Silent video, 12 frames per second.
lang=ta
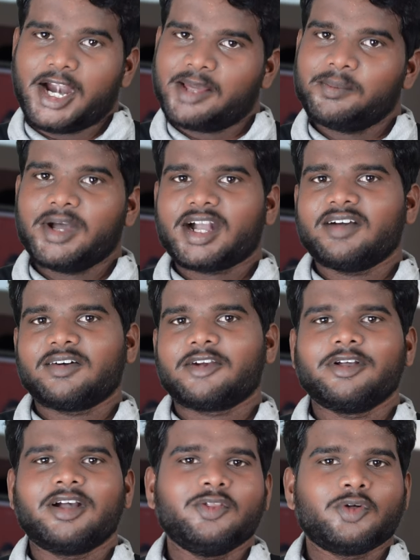படம் பார்க்க
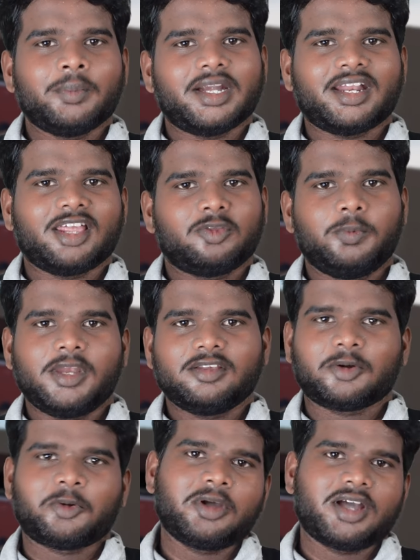வரவனுக்கு அது ஒரு பெட்டர்
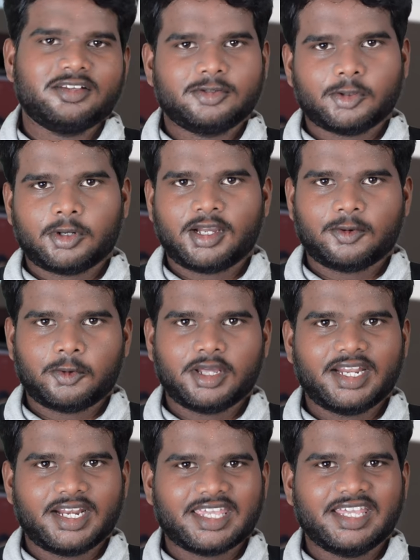எக்ஸ்பீரியன்ஸை கொடுக்காதுன்னு சொன்னா கூட
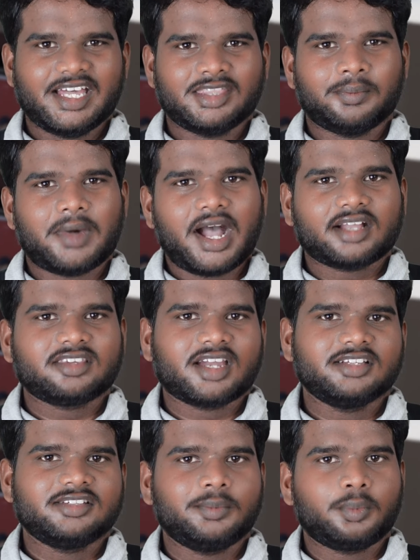எனக்கு இங்கே அந்த பாக்ஸ்
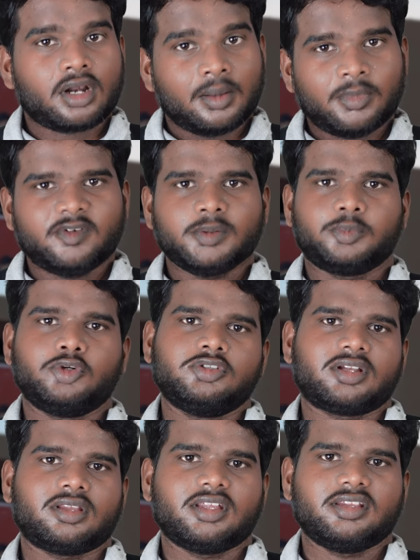கான்செப்ட் ரொம்பவே
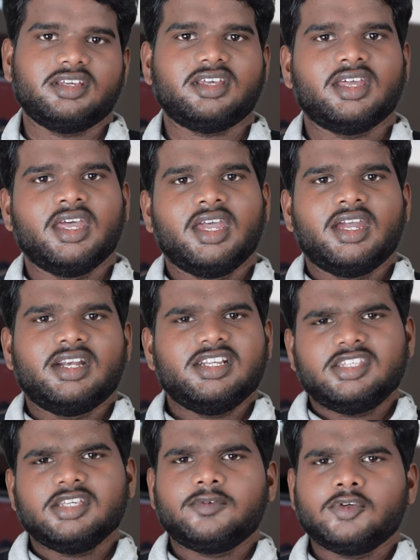பிடிச்சிருந்தது
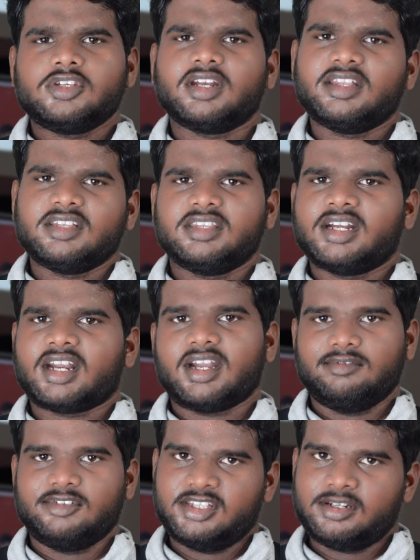நிச்சயம் ஃபியூச்சரில் இந்த தேட்டரை
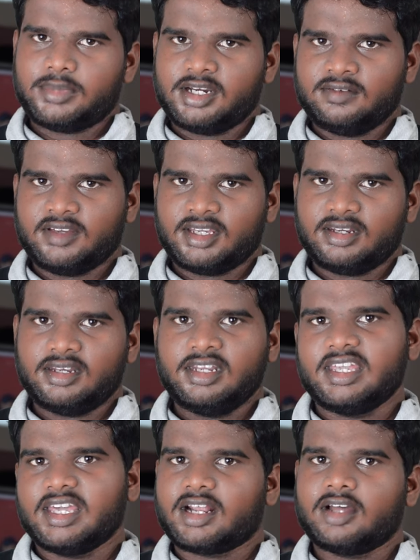நான் விசிட் பண்ணுவேன்
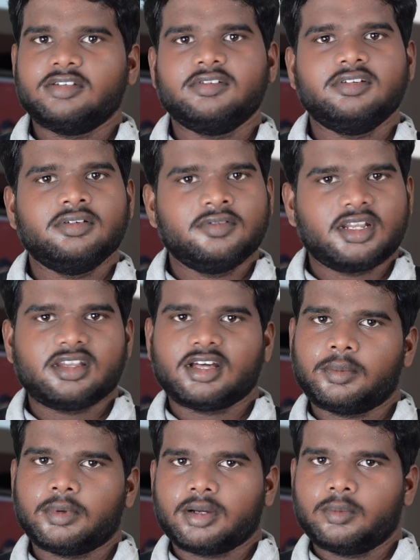நீங்கள் யாராவது
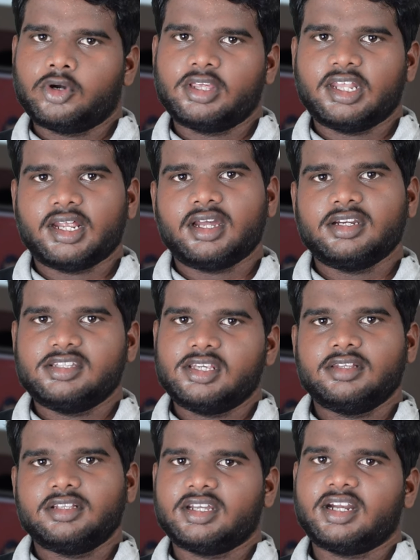விருதுநகர் பக்கம் போனீங்கன்னா
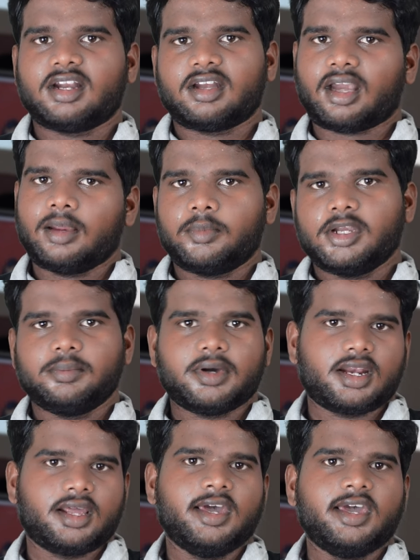நிச்சயம் இந்த தேட்டரை ட்ரை பண்ணி
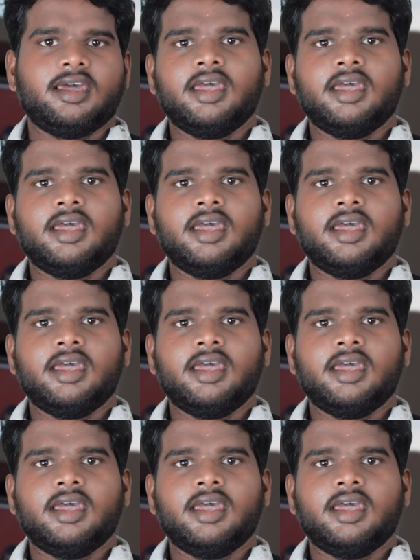பாருங்க